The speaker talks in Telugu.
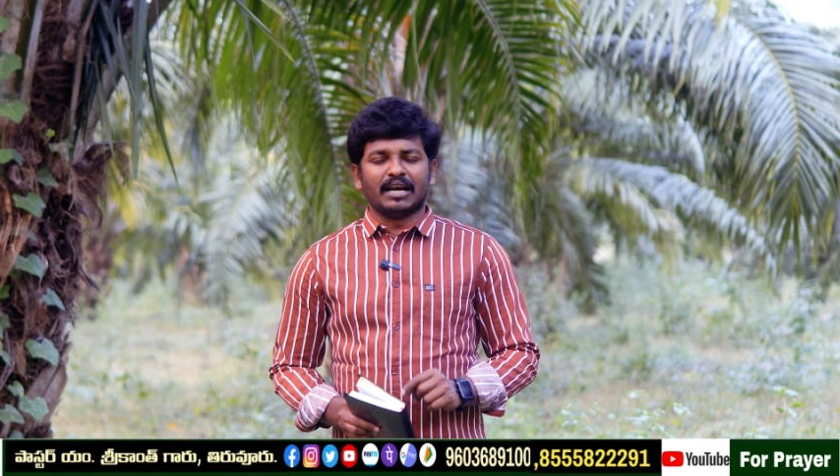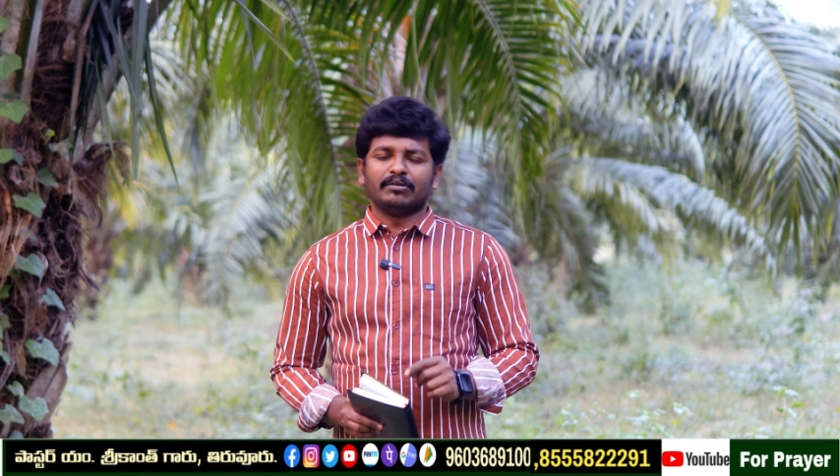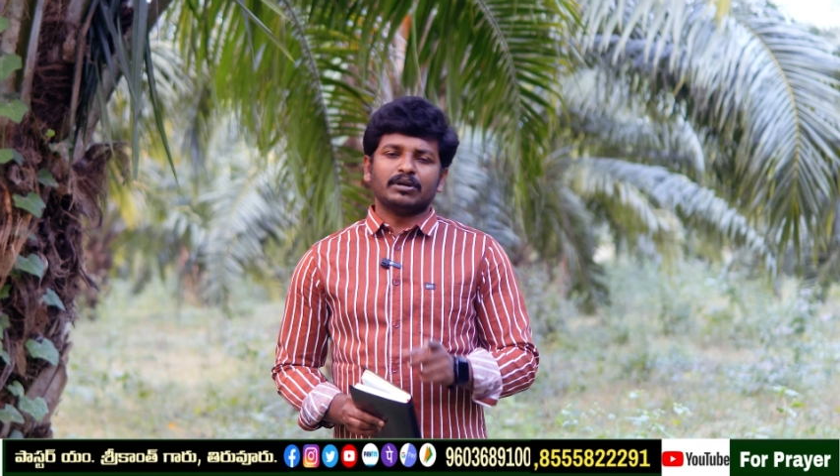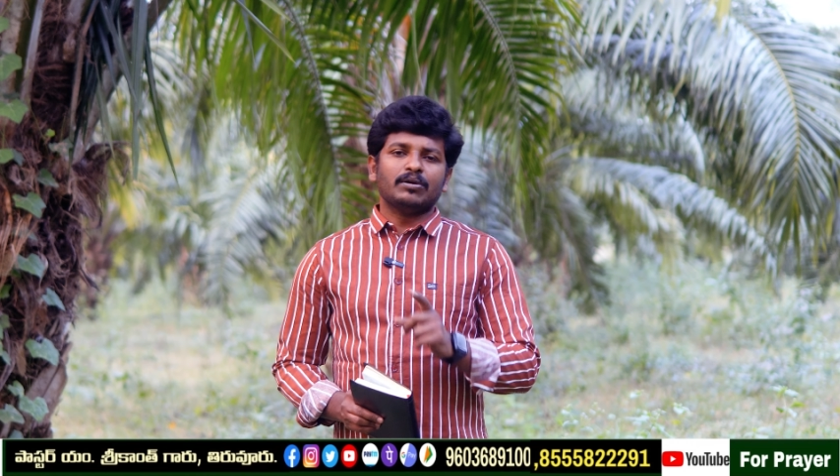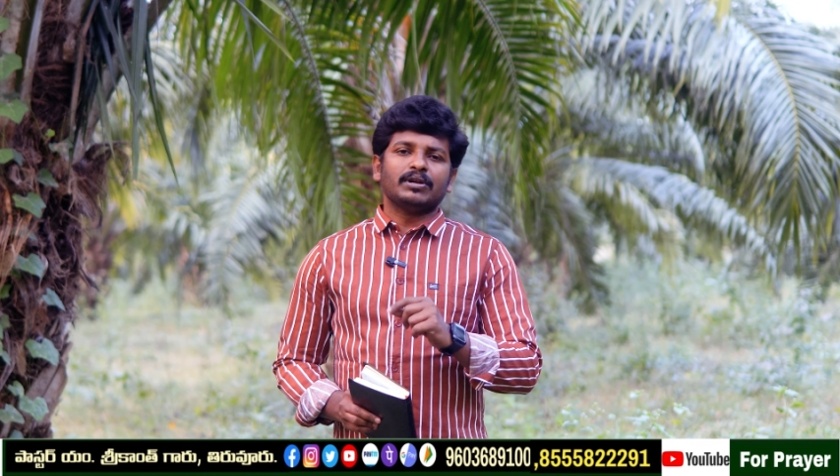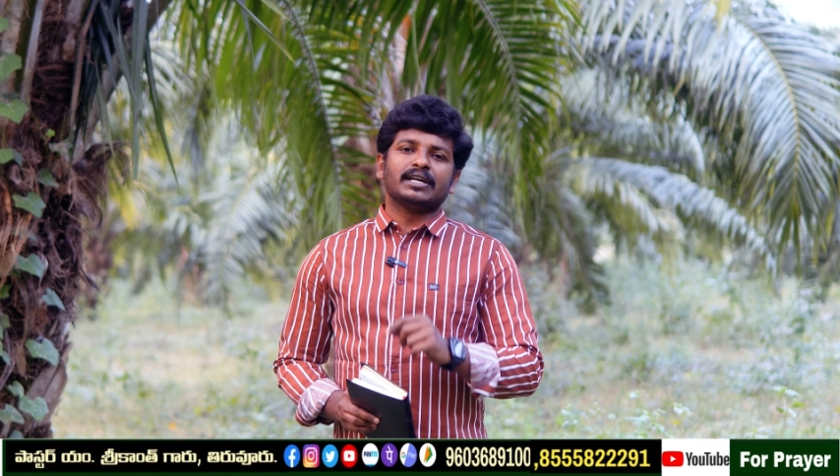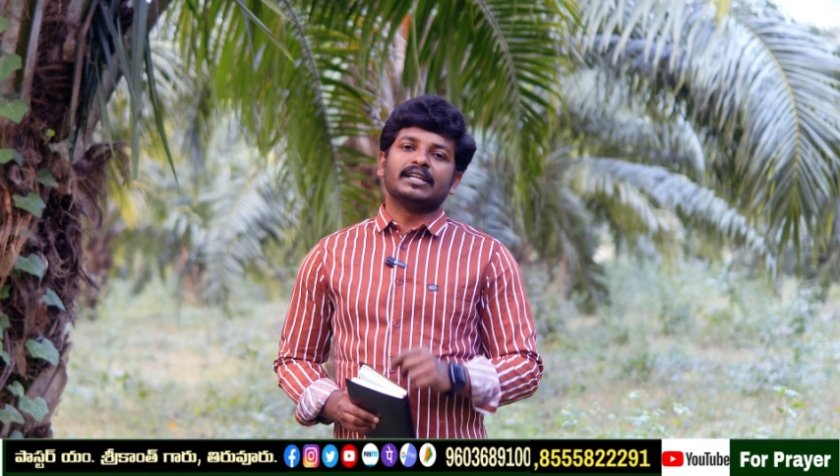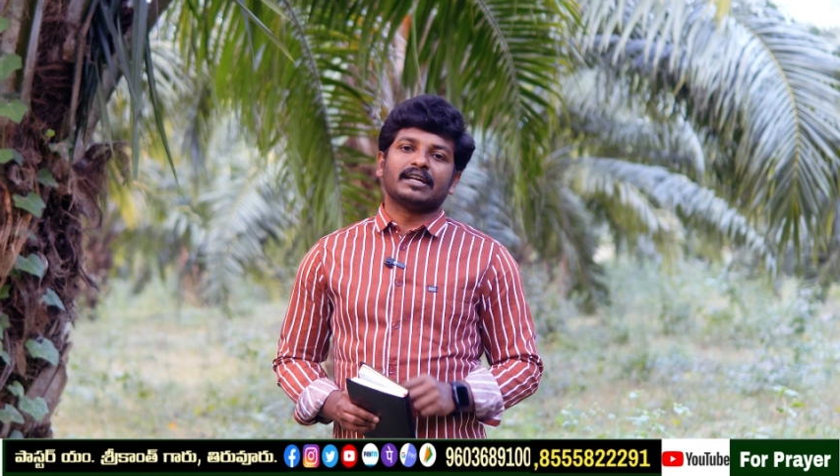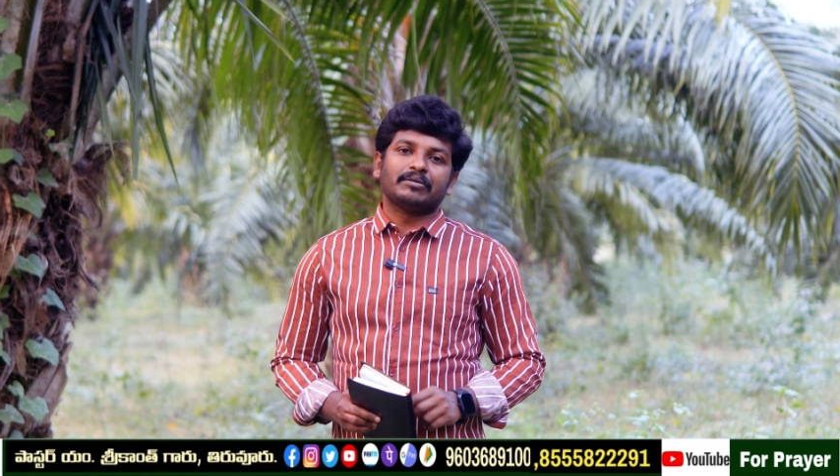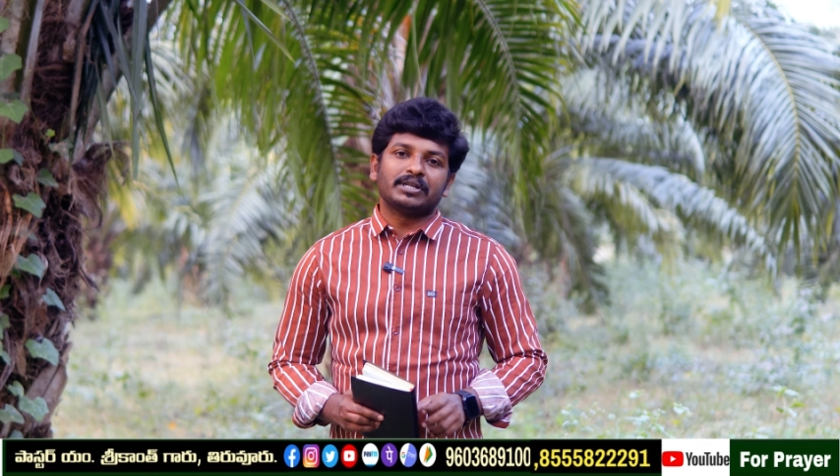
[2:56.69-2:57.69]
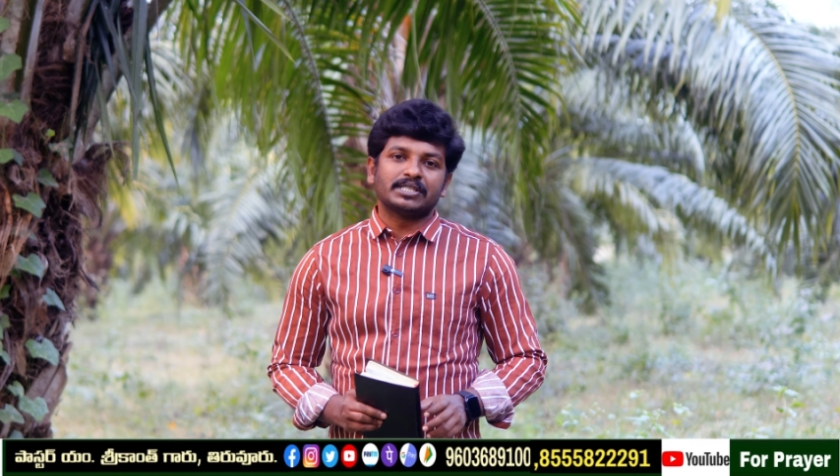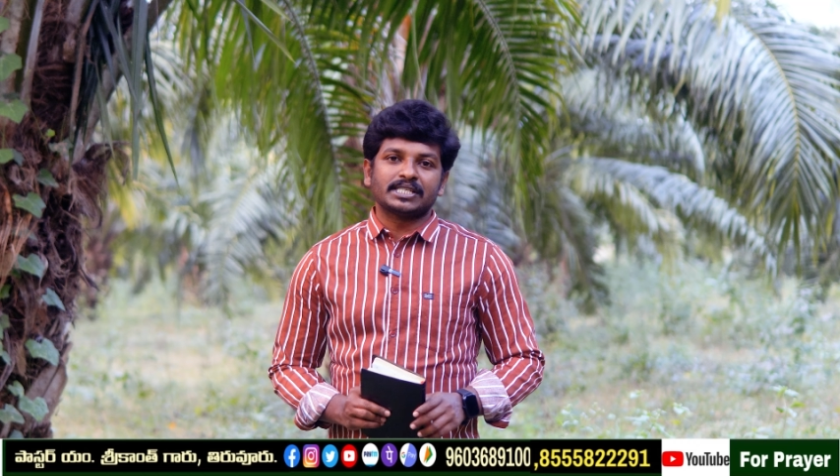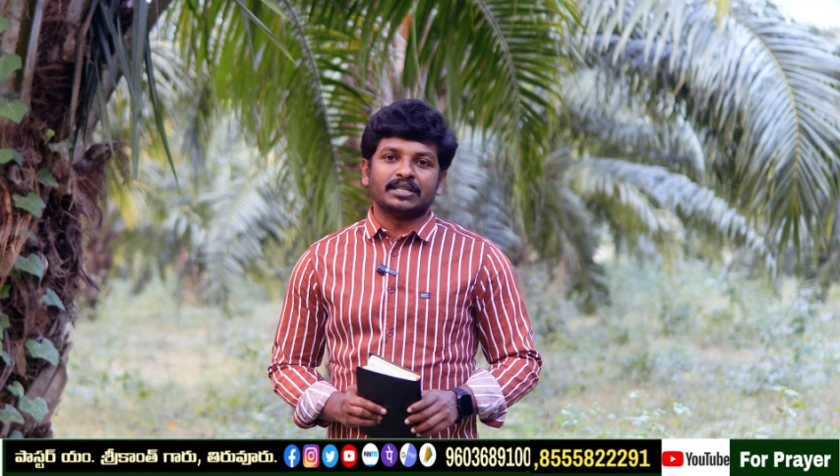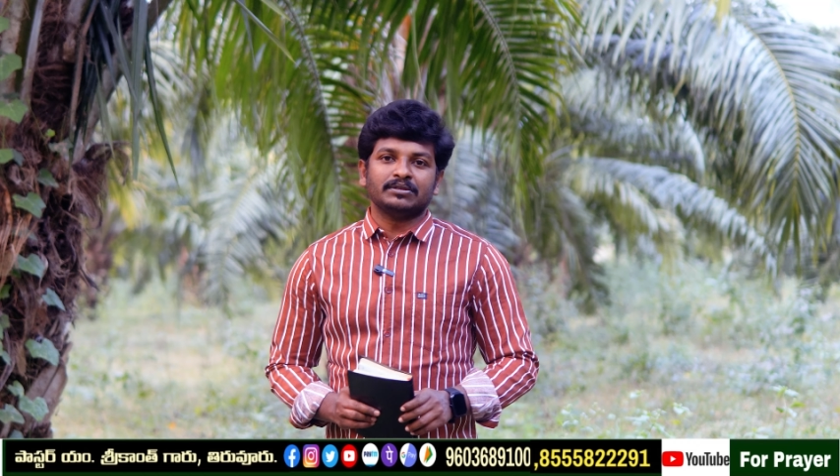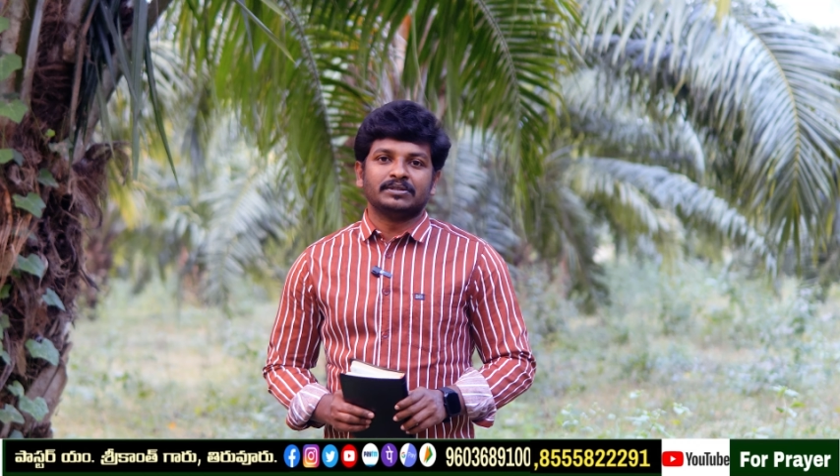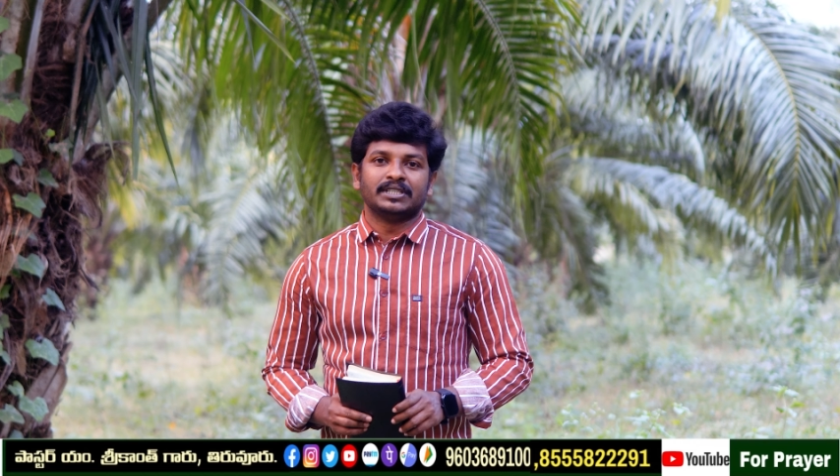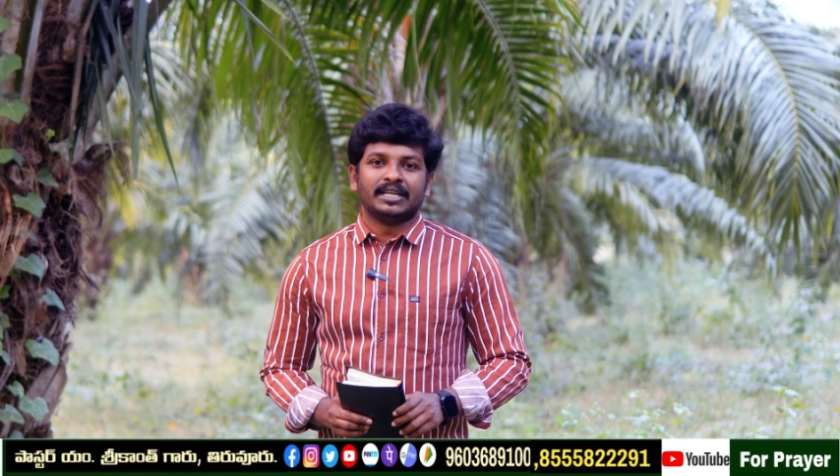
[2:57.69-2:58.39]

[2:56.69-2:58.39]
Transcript: ఎవరి కోరికలు నెరవేరుస్తాడు